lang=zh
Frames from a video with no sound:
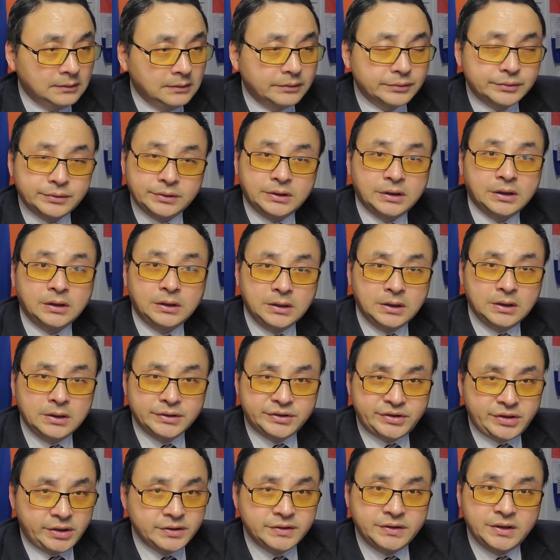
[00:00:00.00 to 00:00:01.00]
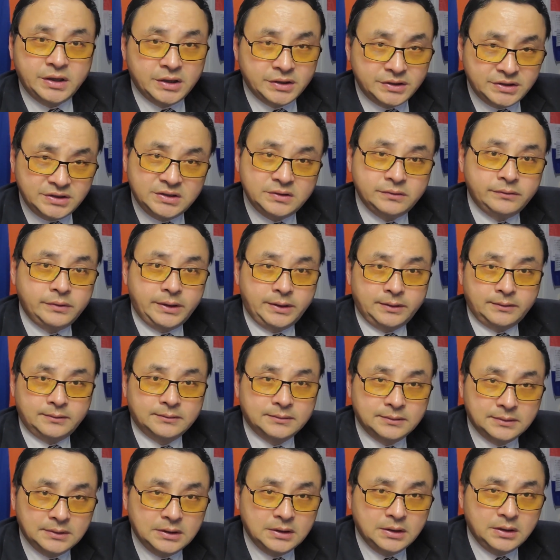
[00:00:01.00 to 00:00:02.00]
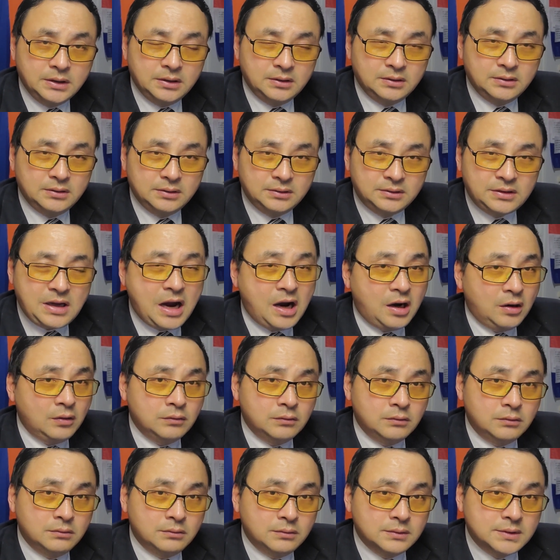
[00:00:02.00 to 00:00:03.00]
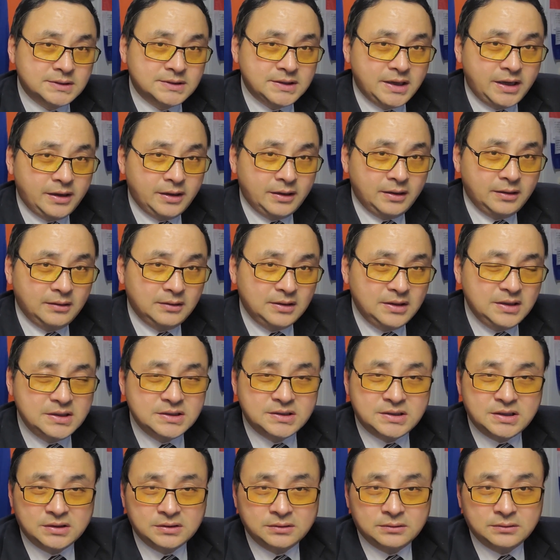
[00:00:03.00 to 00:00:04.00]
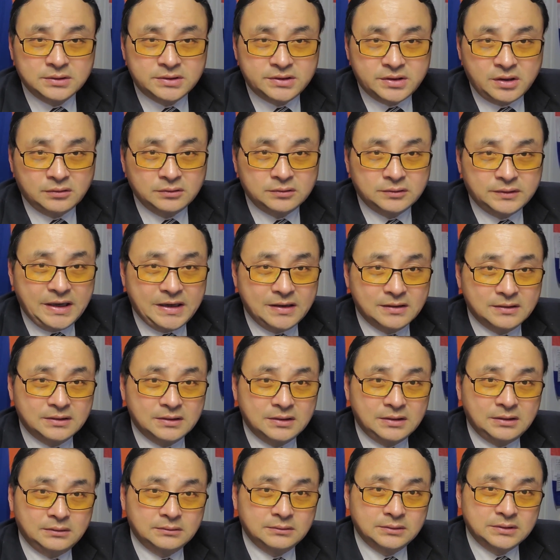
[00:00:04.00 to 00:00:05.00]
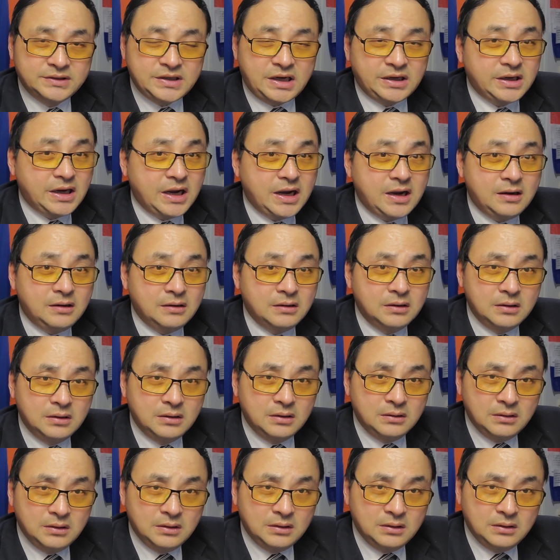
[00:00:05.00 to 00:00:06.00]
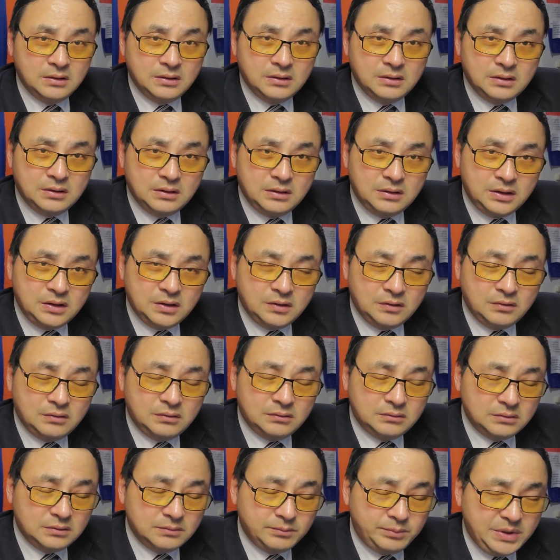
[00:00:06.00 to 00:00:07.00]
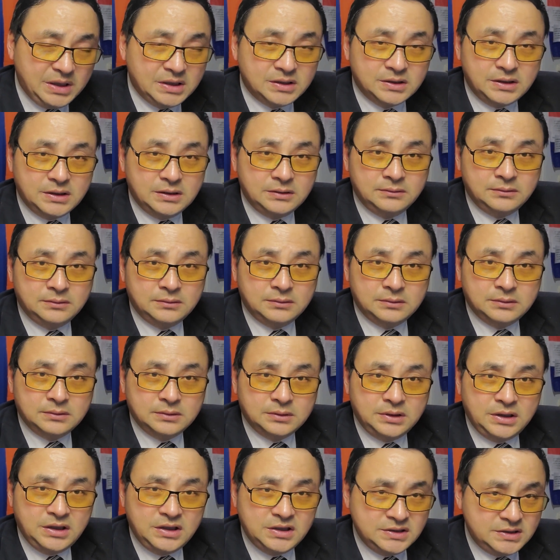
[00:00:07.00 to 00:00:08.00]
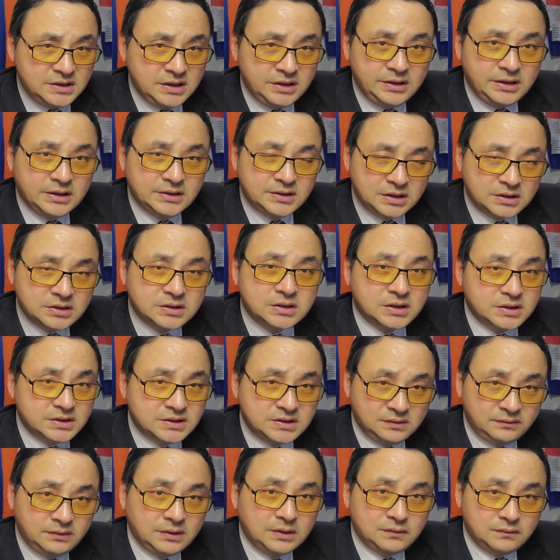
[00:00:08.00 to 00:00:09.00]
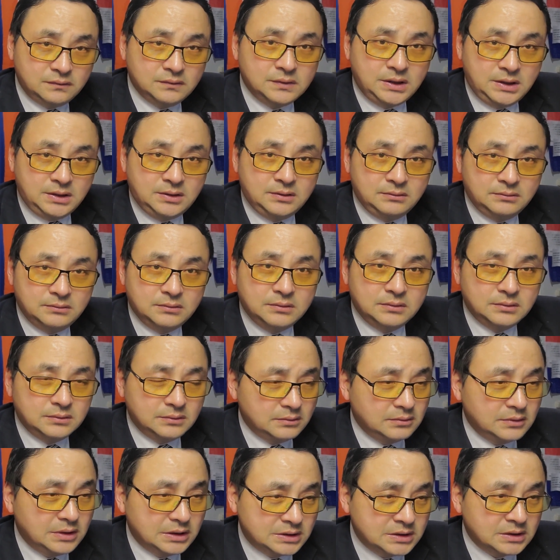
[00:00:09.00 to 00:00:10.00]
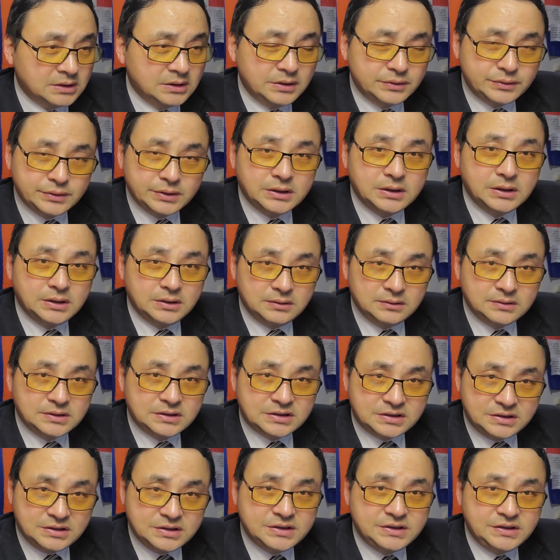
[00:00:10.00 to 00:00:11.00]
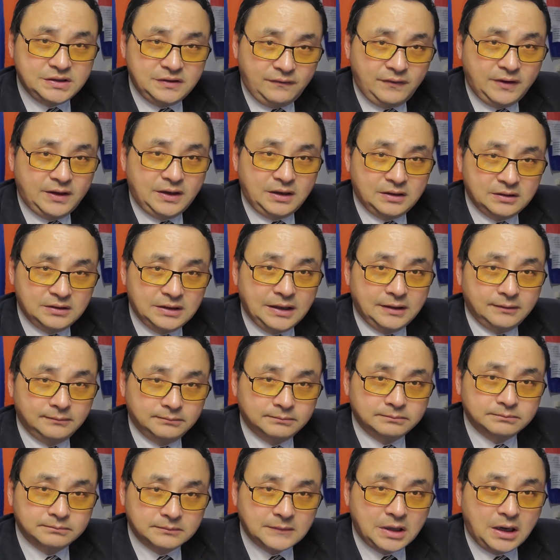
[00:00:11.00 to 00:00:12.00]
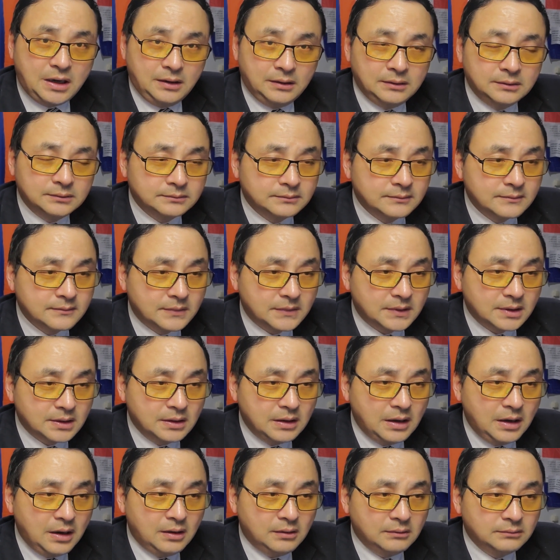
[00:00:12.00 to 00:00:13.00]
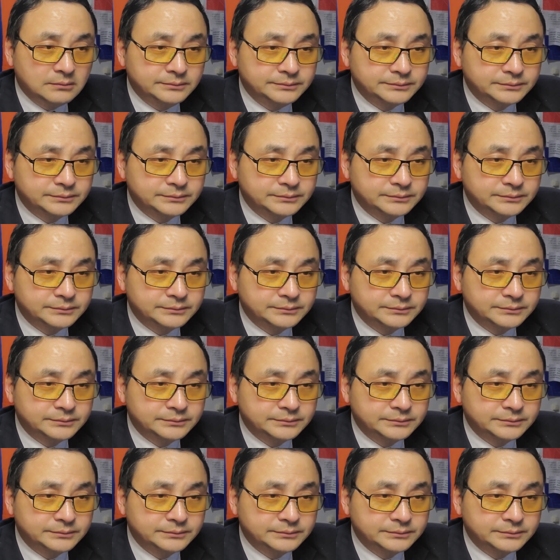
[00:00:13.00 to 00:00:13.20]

我觉得趁这个机会，大陆在疫情焦头烂额，家家有病人，你现在趁这个机会独立，我真的觉得时机非常难啊！好，